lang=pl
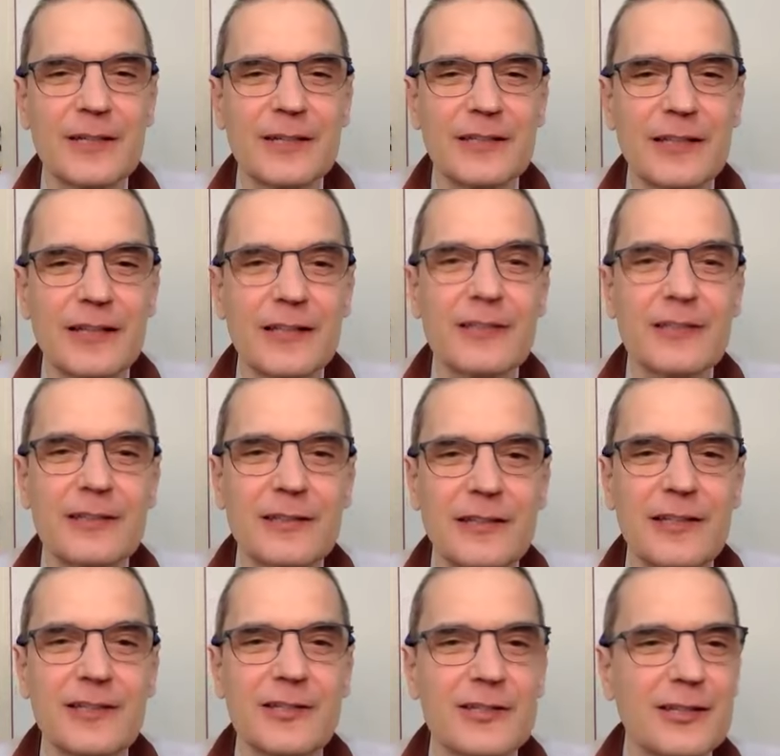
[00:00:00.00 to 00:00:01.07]
Jaki
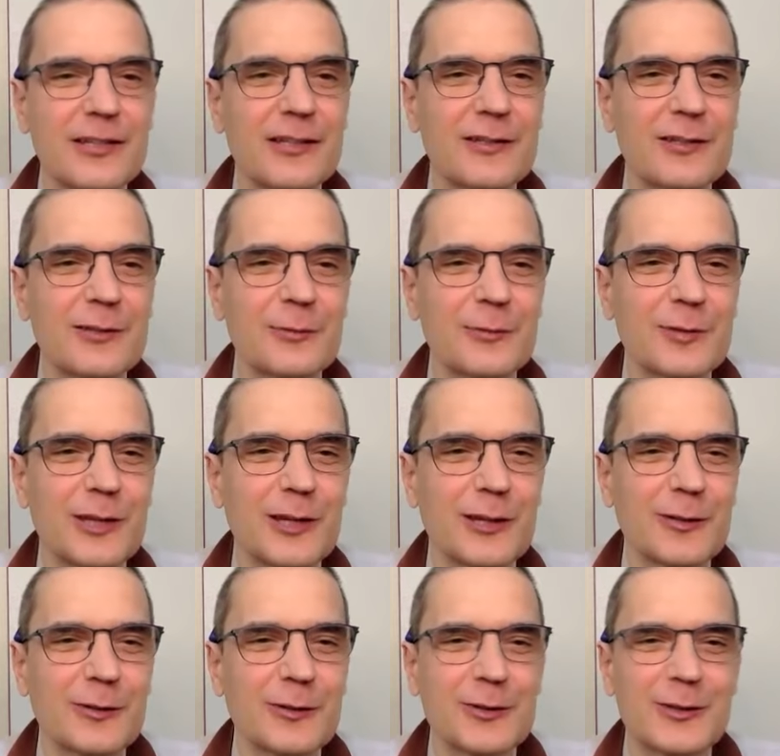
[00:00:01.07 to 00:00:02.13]
jest sens
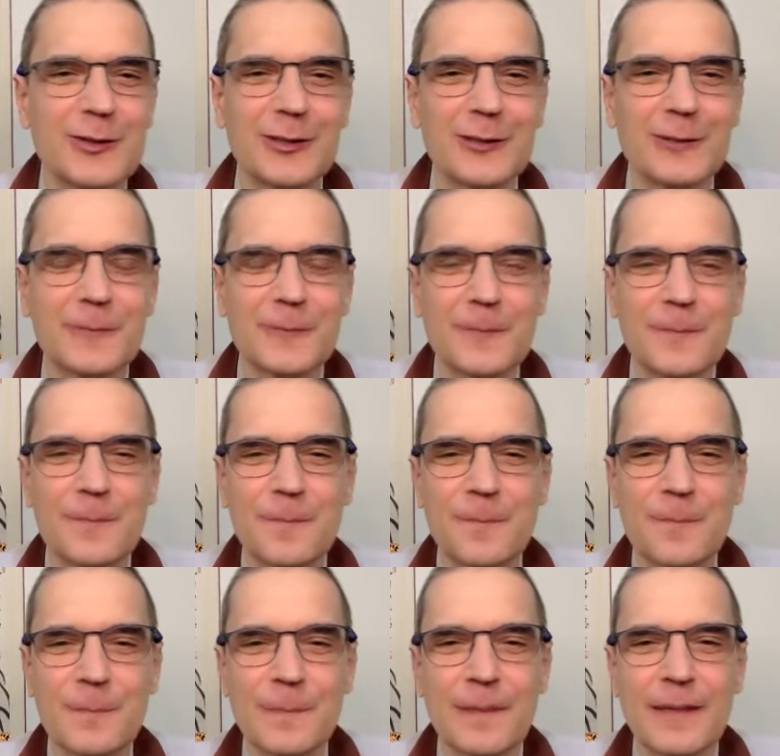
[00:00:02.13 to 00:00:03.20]
ludzkiego życia?
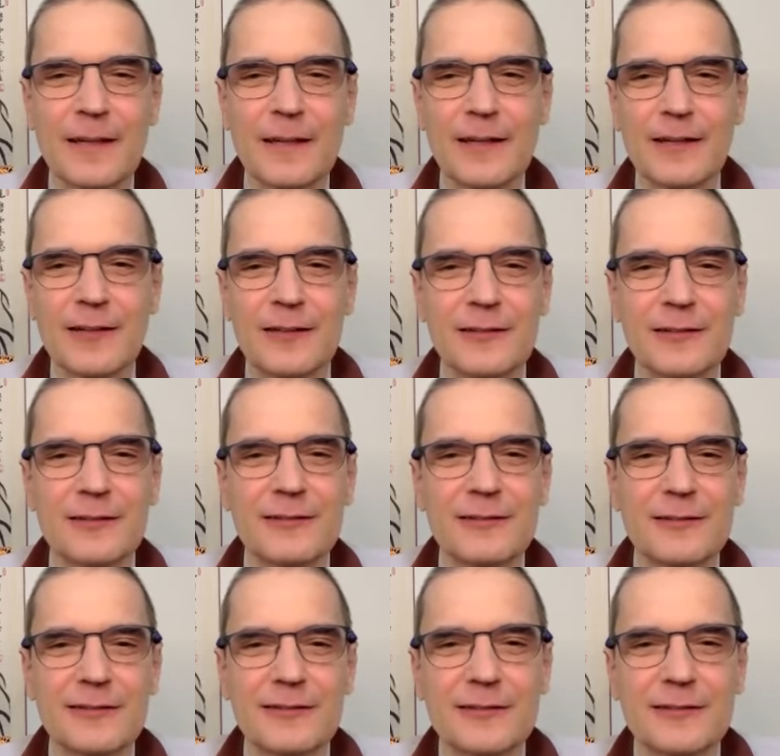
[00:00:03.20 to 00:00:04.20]
No to,